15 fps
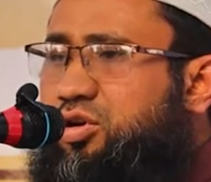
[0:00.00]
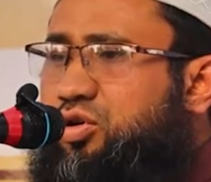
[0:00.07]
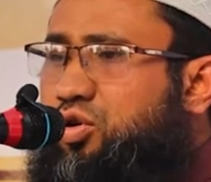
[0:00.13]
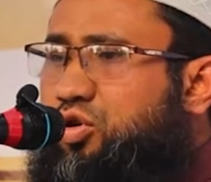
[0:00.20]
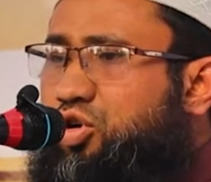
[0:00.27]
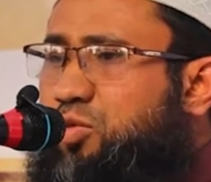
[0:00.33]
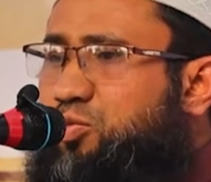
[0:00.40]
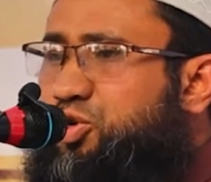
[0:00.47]

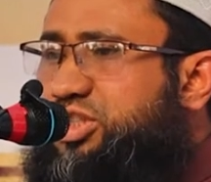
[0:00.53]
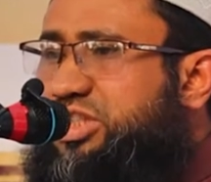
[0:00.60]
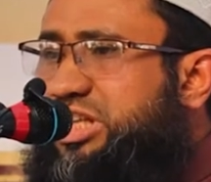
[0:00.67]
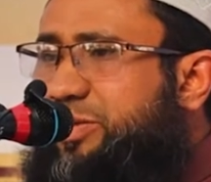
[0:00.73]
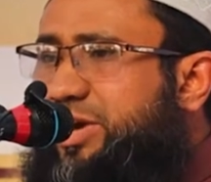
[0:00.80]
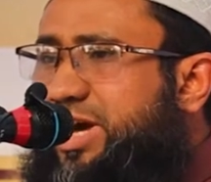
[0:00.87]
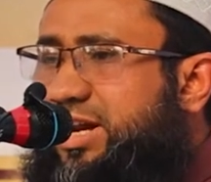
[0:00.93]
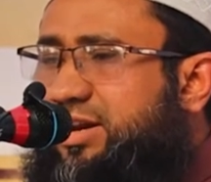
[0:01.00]
কোনো
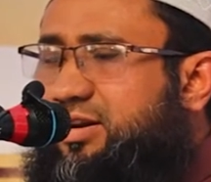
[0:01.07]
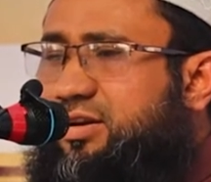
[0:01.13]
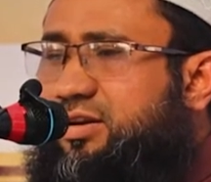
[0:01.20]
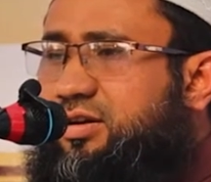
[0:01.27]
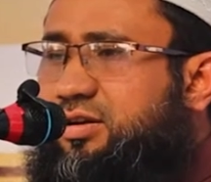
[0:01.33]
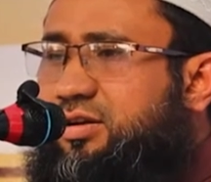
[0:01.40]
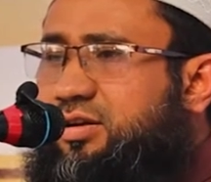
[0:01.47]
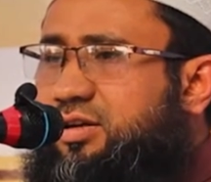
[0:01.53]
মুসলিমের
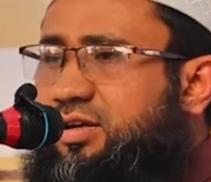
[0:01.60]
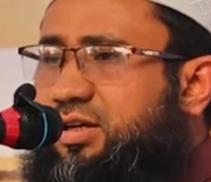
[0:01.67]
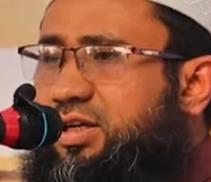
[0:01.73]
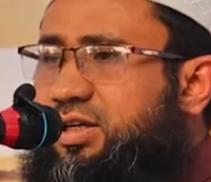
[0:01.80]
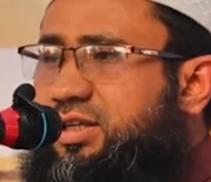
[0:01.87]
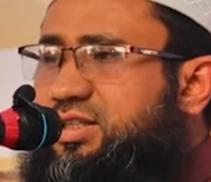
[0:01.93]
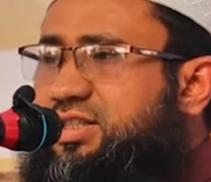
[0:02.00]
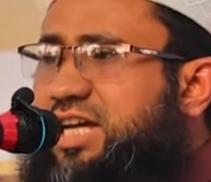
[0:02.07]

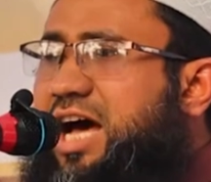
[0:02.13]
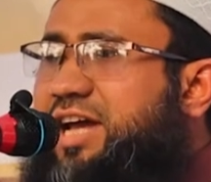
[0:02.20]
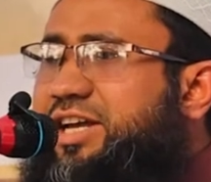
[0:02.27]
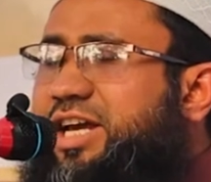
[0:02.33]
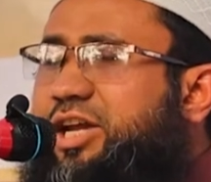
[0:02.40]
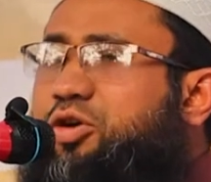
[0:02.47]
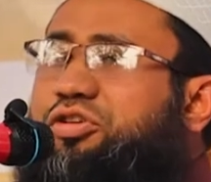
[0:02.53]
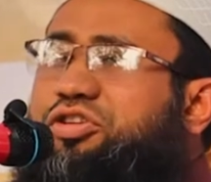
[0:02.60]

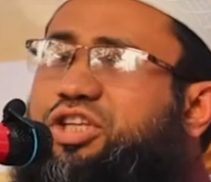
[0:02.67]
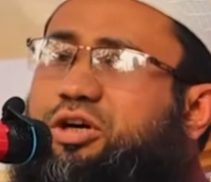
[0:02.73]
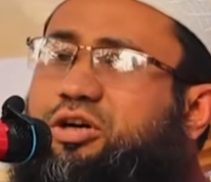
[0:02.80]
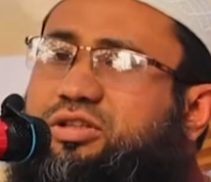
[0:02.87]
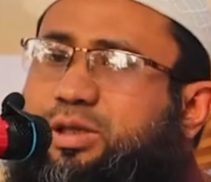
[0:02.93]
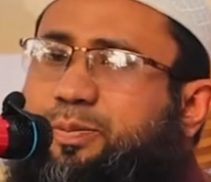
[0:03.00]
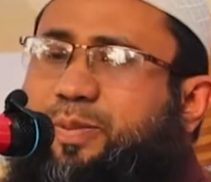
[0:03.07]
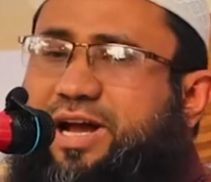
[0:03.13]
জানের ক্ষতি
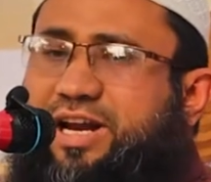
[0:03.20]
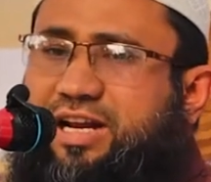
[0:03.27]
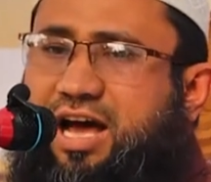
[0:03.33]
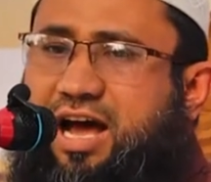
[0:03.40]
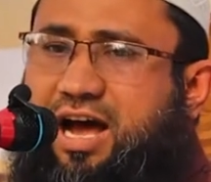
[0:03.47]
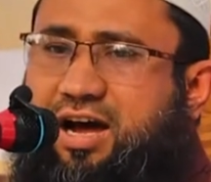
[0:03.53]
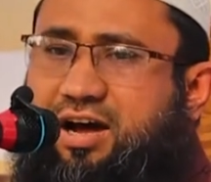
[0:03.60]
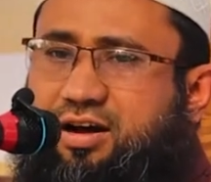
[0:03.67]
করতে পারে না